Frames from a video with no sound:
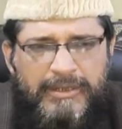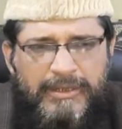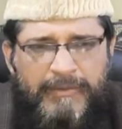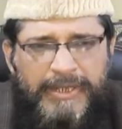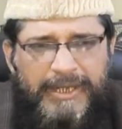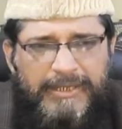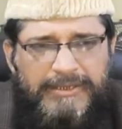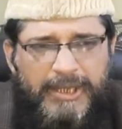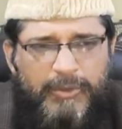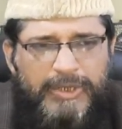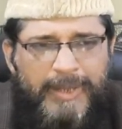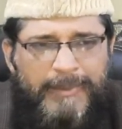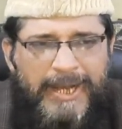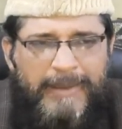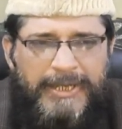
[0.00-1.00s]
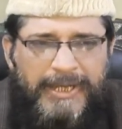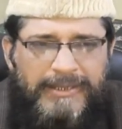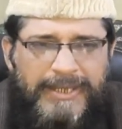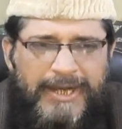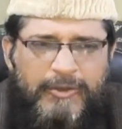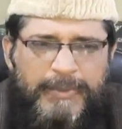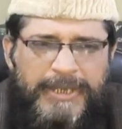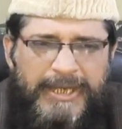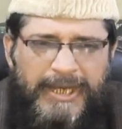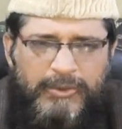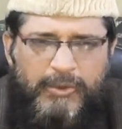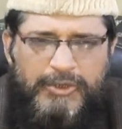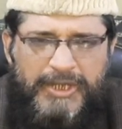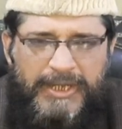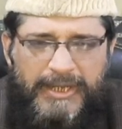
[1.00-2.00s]
वयकताउन अमा अमर अल्लाह भी
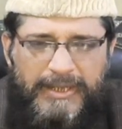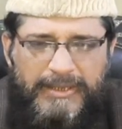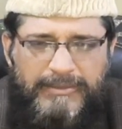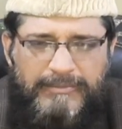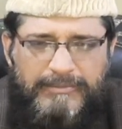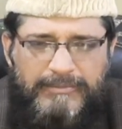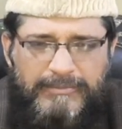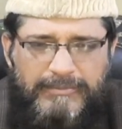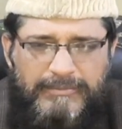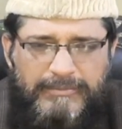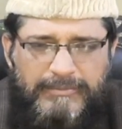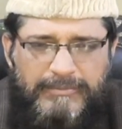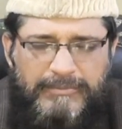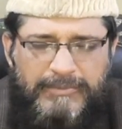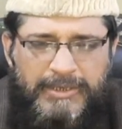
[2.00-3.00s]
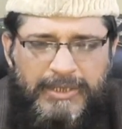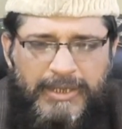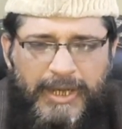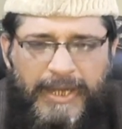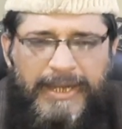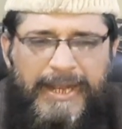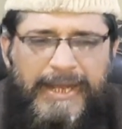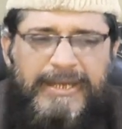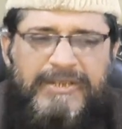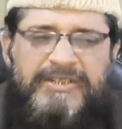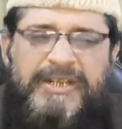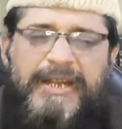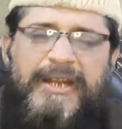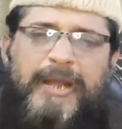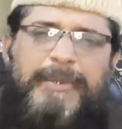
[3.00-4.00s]
अयूसला अल्लाह ने
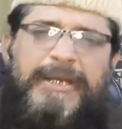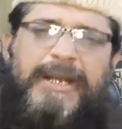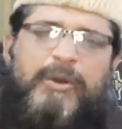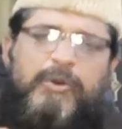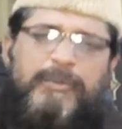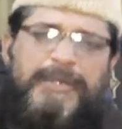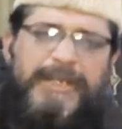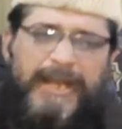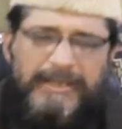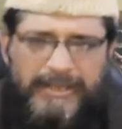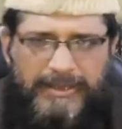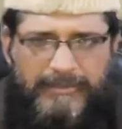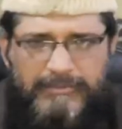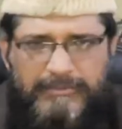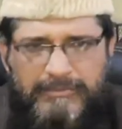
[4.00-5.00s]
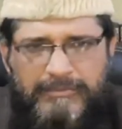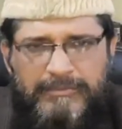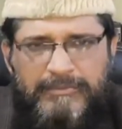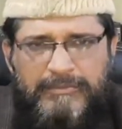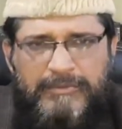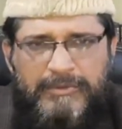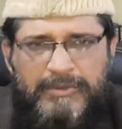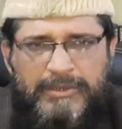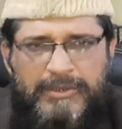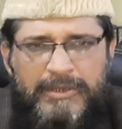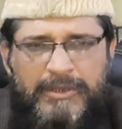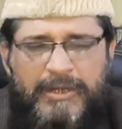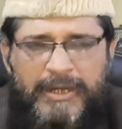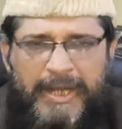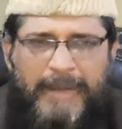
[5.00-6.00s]
सिला रहमी का हुक्म दिया था
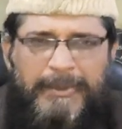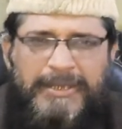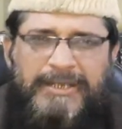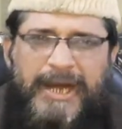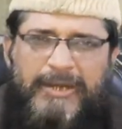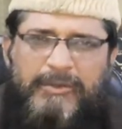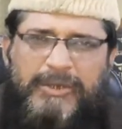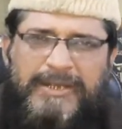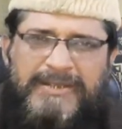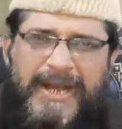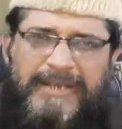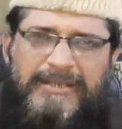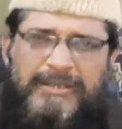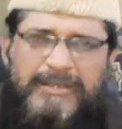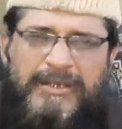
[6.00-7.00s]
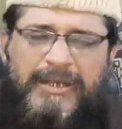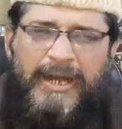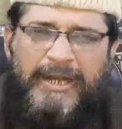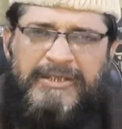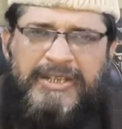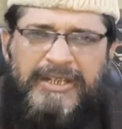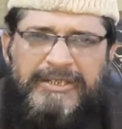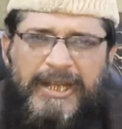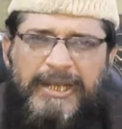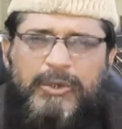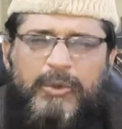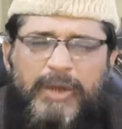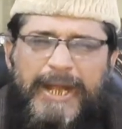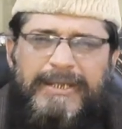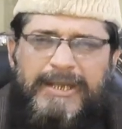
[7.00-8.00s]
कराबतदारों के साथ अच्छे
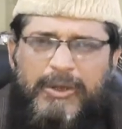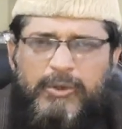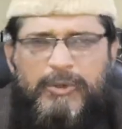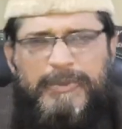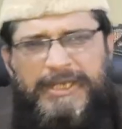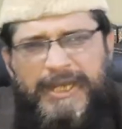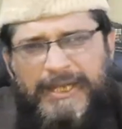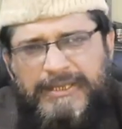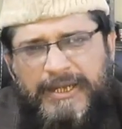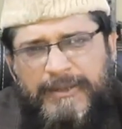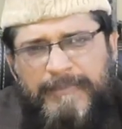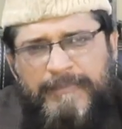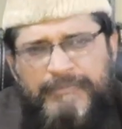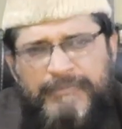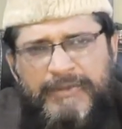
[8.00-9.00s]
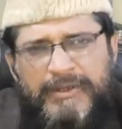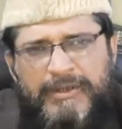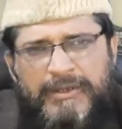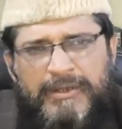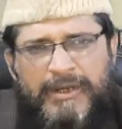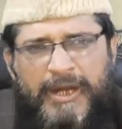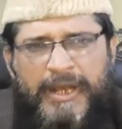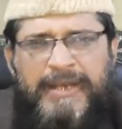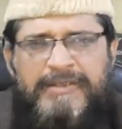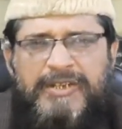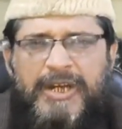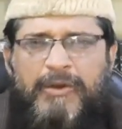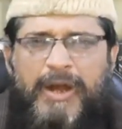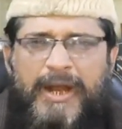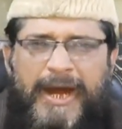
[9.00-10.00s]
ताल्लुक का हुक्म दिया था
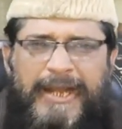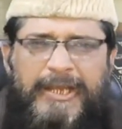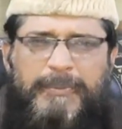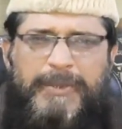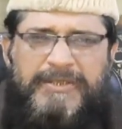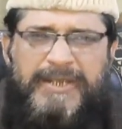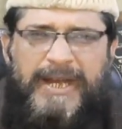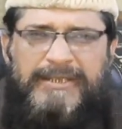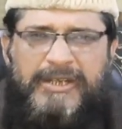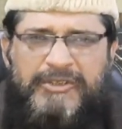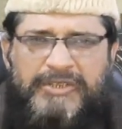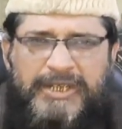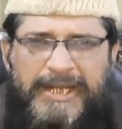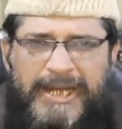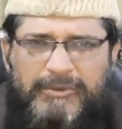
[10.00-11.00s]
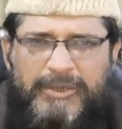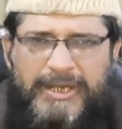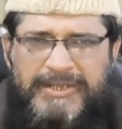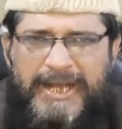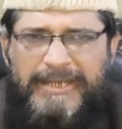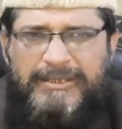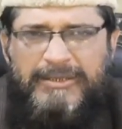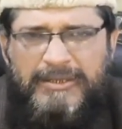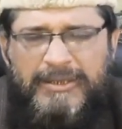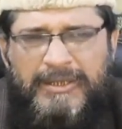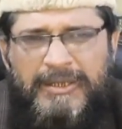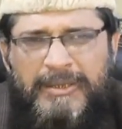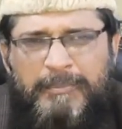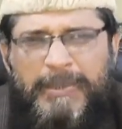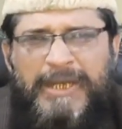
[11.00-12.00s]
व अकारीब के साथ रिश्तेदारों के साथ
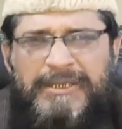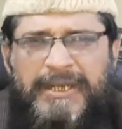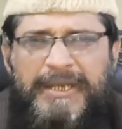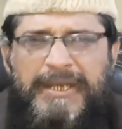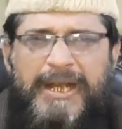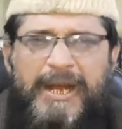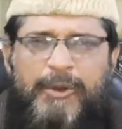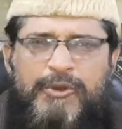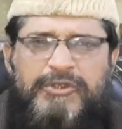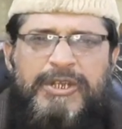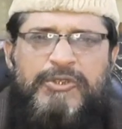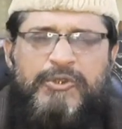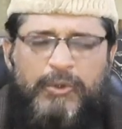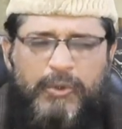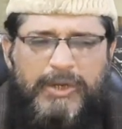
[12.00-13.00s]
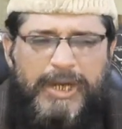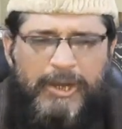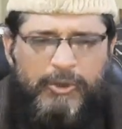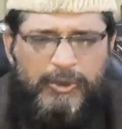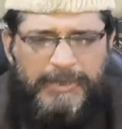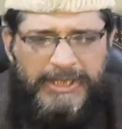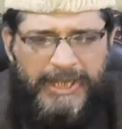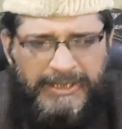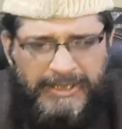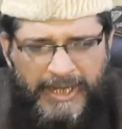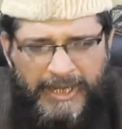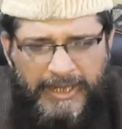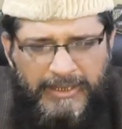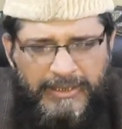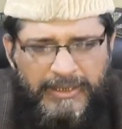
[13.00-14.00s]
बेहतरी का हुसन सलूक का हुक्म दिया था
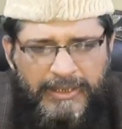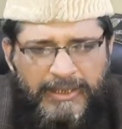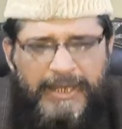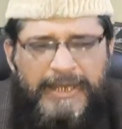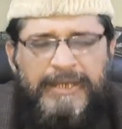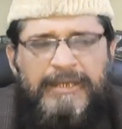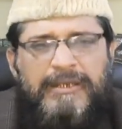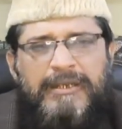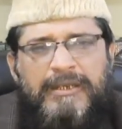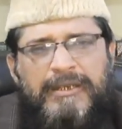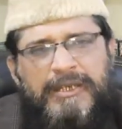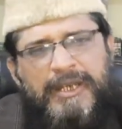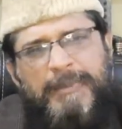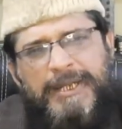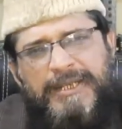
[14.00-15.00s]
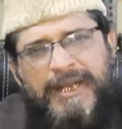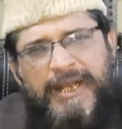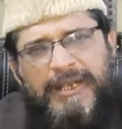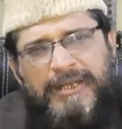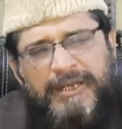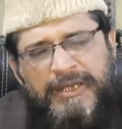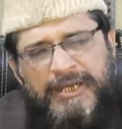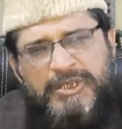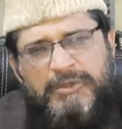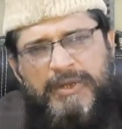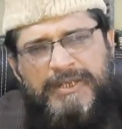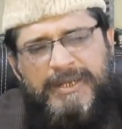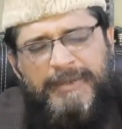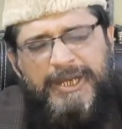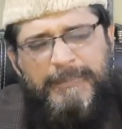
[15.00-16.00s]
लेकिन यह बंदा इस
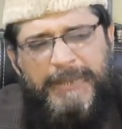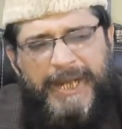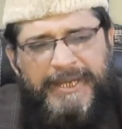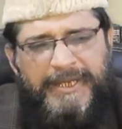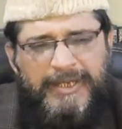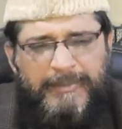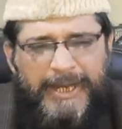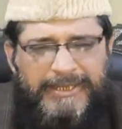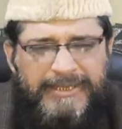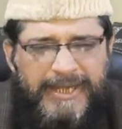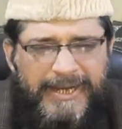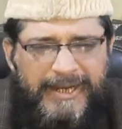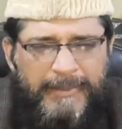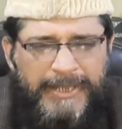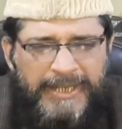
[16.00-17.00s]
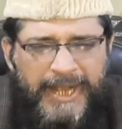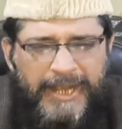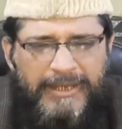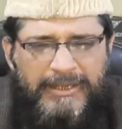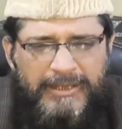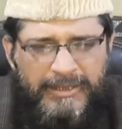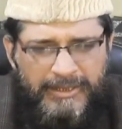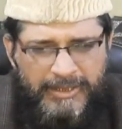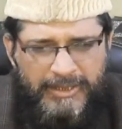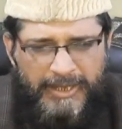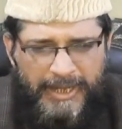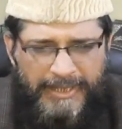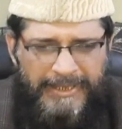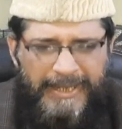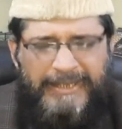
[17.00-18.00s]
रुए ज़मीन पर आने के बाद क्या कर बैठा
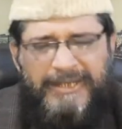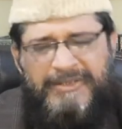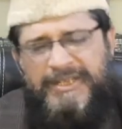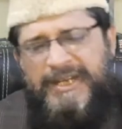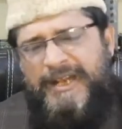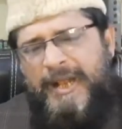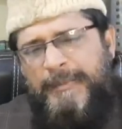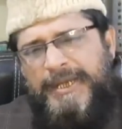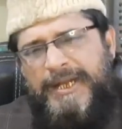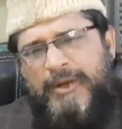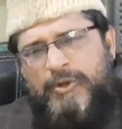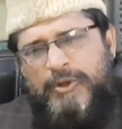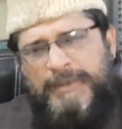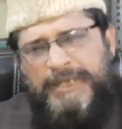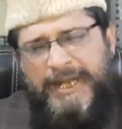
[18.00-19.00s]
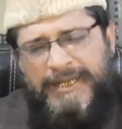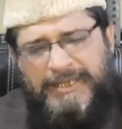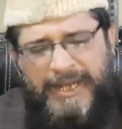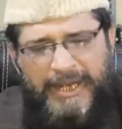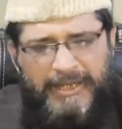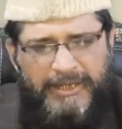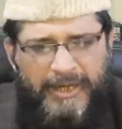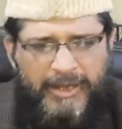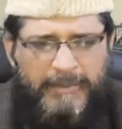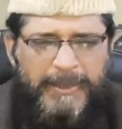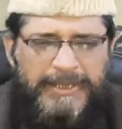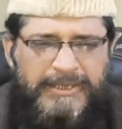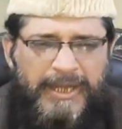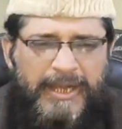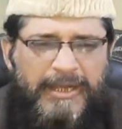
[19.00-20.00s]
अल्लाह ने सिला रहमी का हुक्म दिया था और
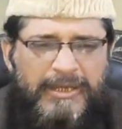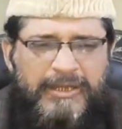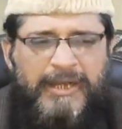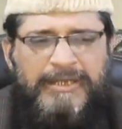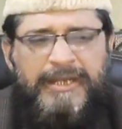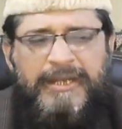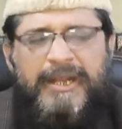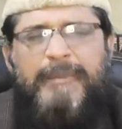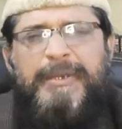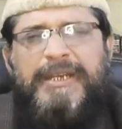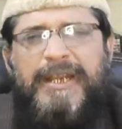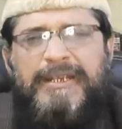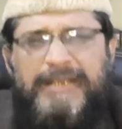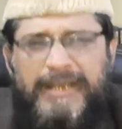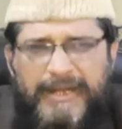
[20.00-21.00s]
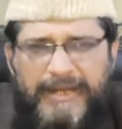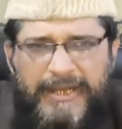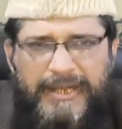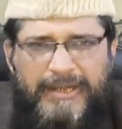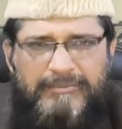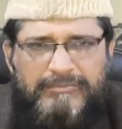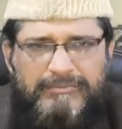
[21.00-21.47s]
बंदा कतर रहमी के अंदर लग गया